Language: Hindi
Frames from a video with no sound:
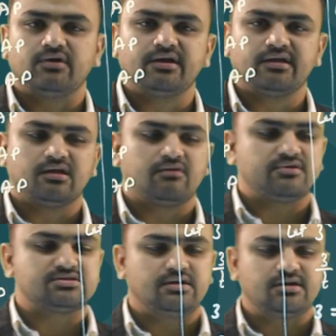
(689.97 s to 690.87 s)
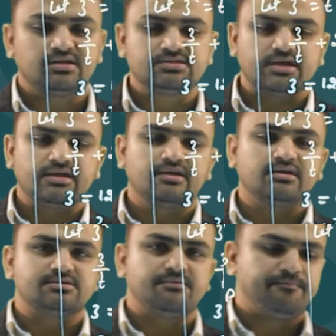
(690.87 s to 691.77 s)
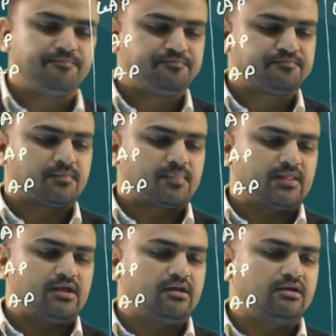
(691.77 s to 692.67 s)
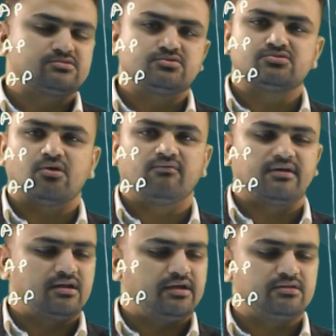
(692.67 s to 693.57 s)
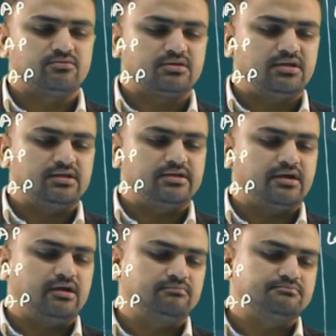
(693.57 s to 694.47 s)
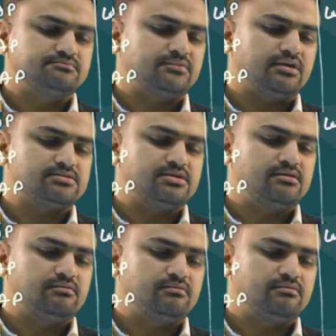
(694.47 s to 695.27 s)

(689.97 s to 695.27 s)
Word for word: क्वाड्रेटिक इक्वेशन है टी चाहिए यहाँ से है ना इसको सॉल्व कर लेंगे तो टी आ जाएगा यहाँ से